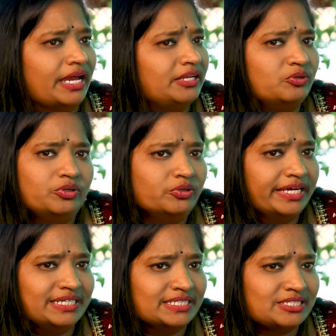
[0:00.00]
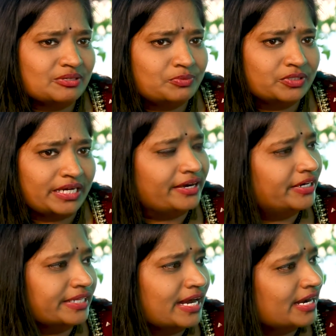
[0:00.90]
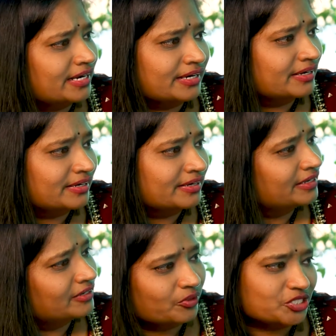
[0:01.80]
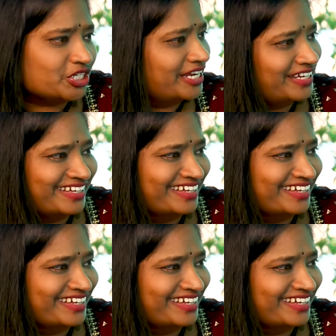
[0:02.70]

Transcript: ఐ డోంట్ నో ఐ గెస్ అబౌట్ హండ్రెడ్ దాకా వచ్చాయి